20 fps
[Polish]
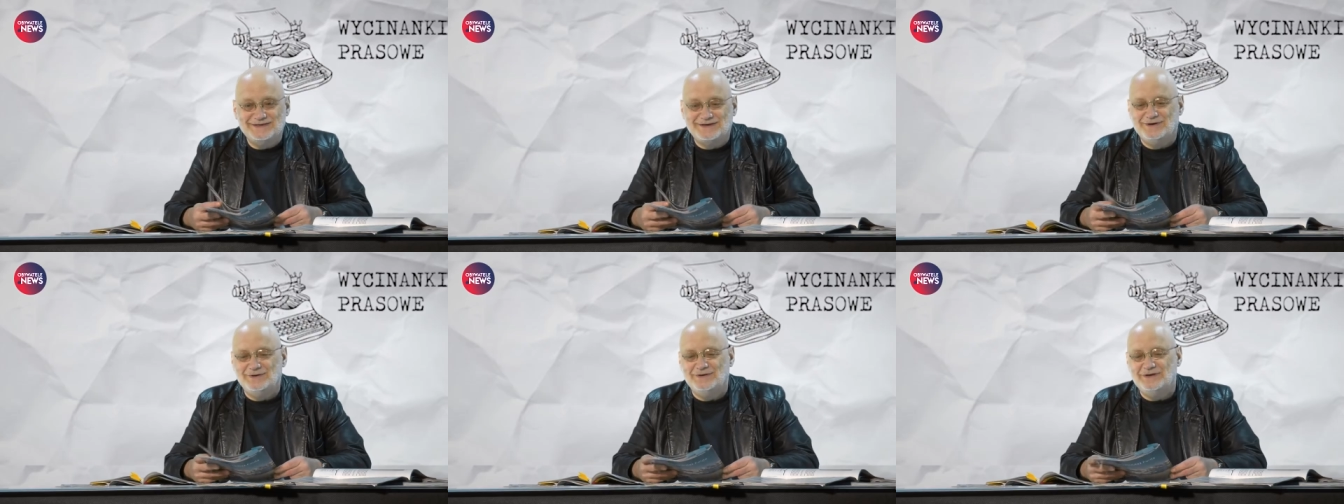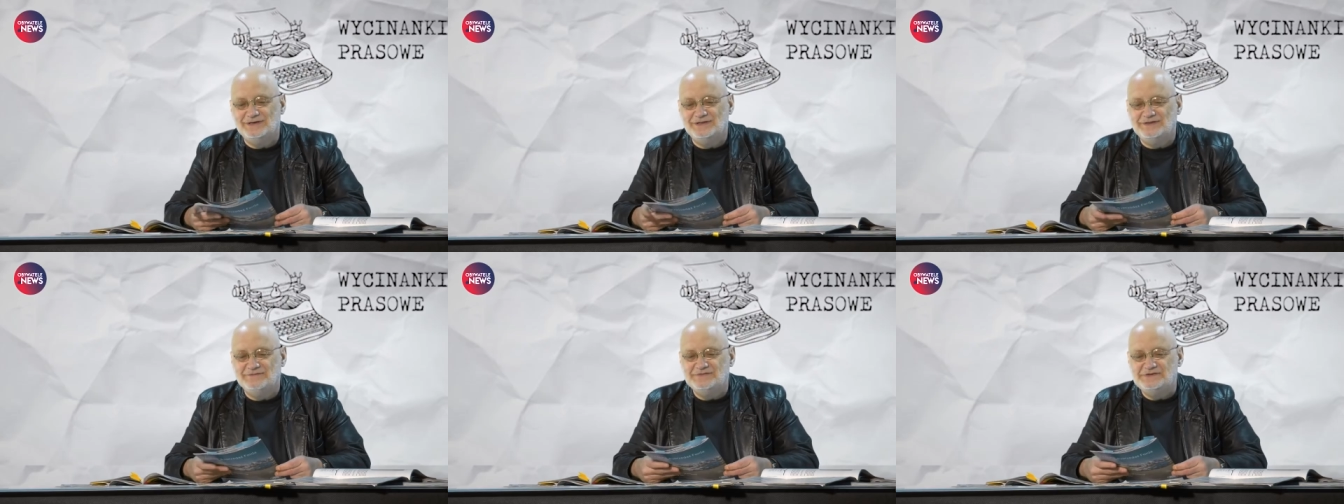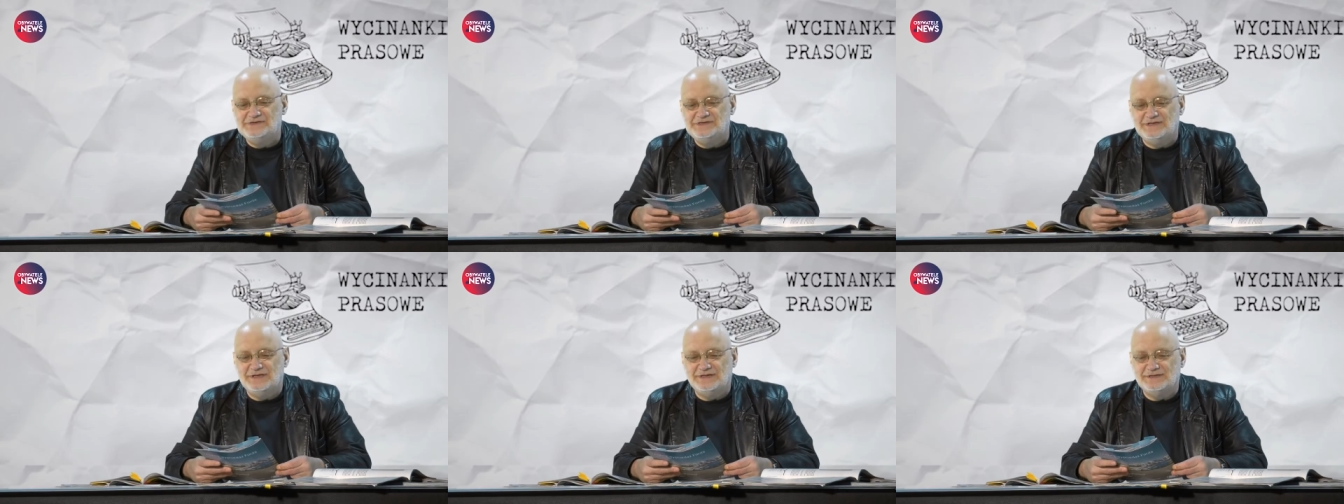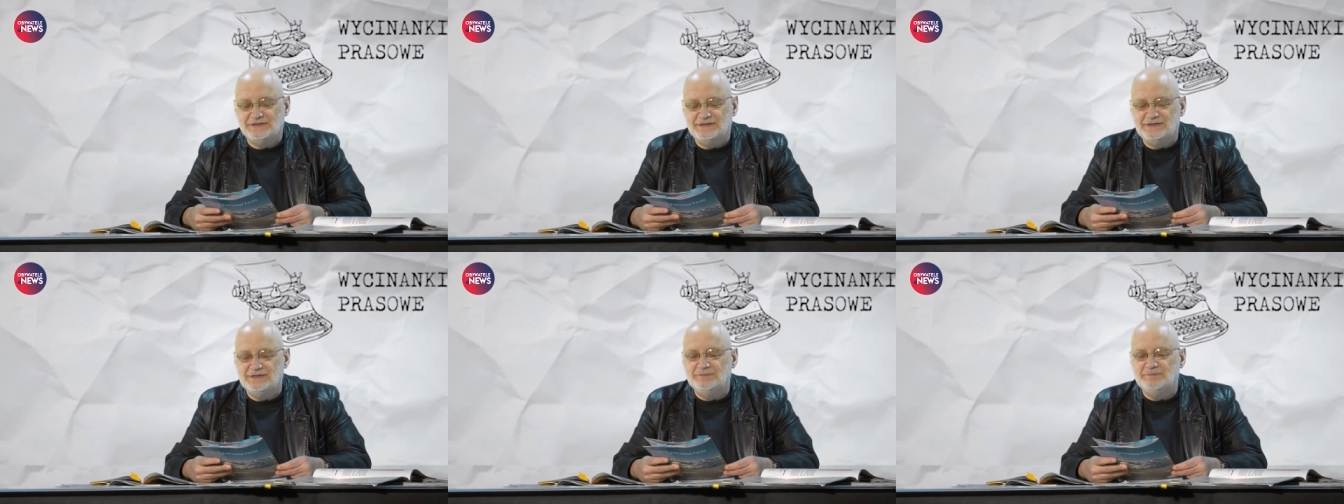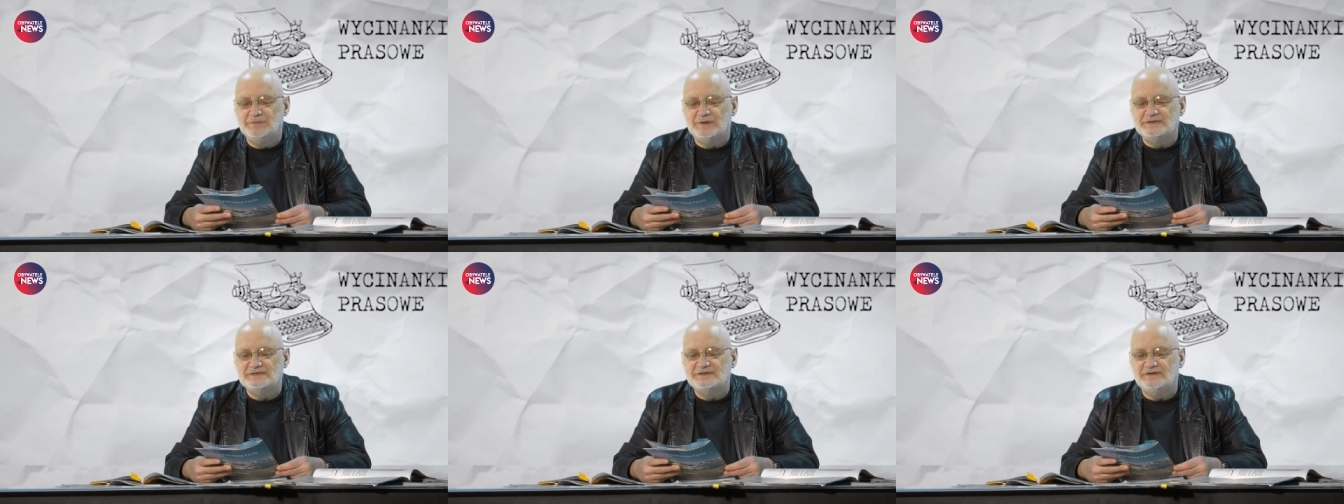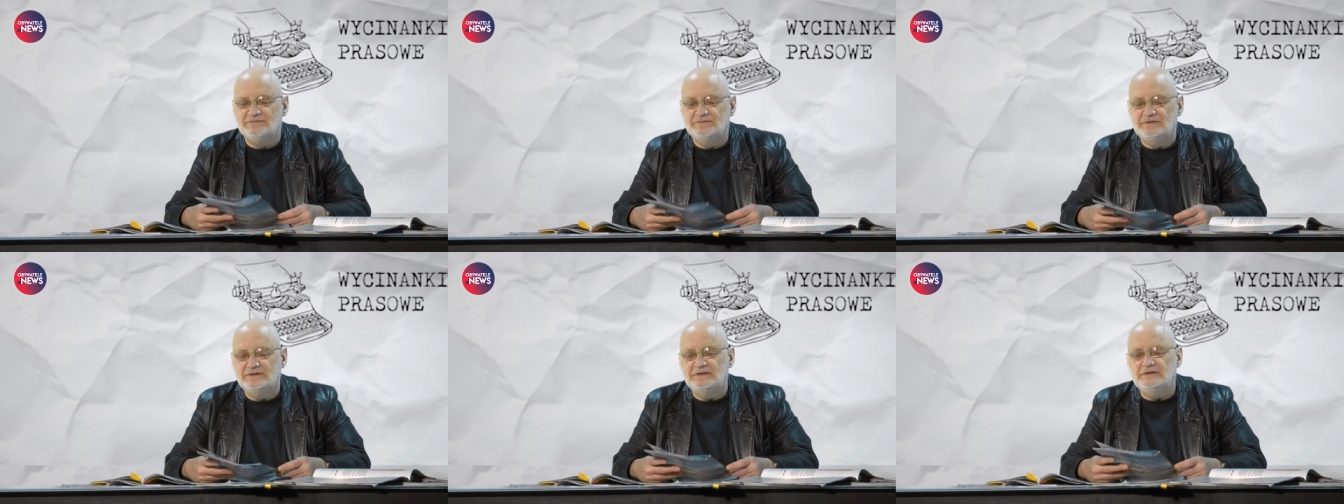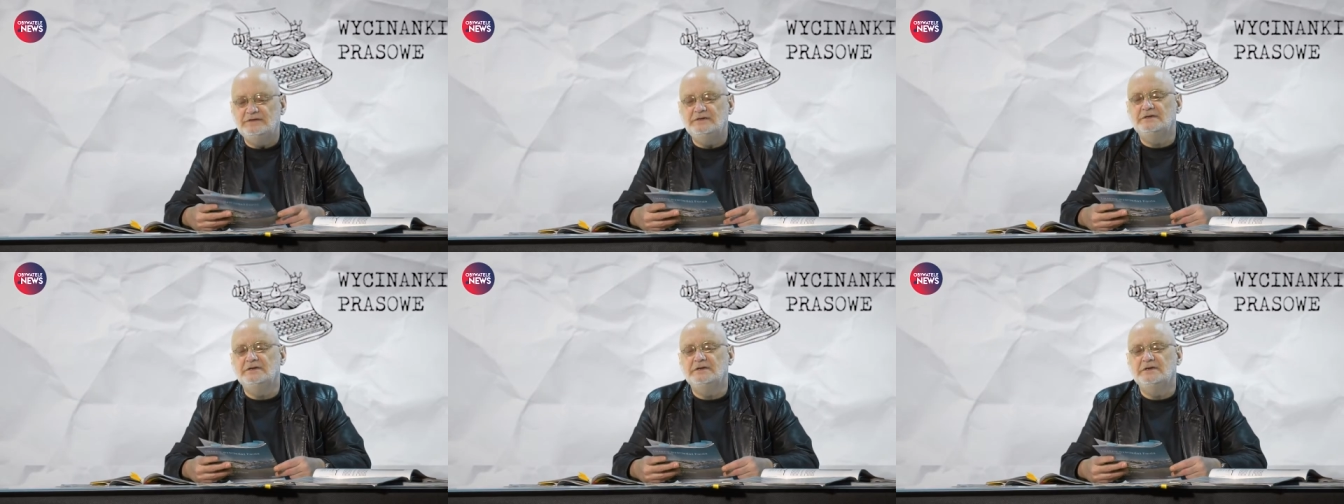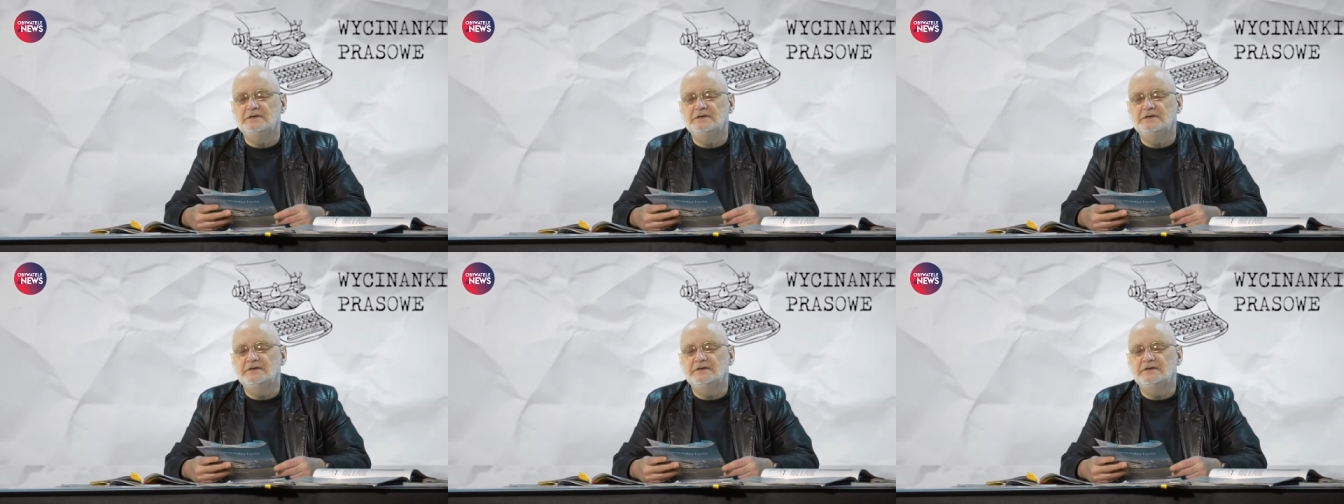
Kolejne wycinanki prasowe,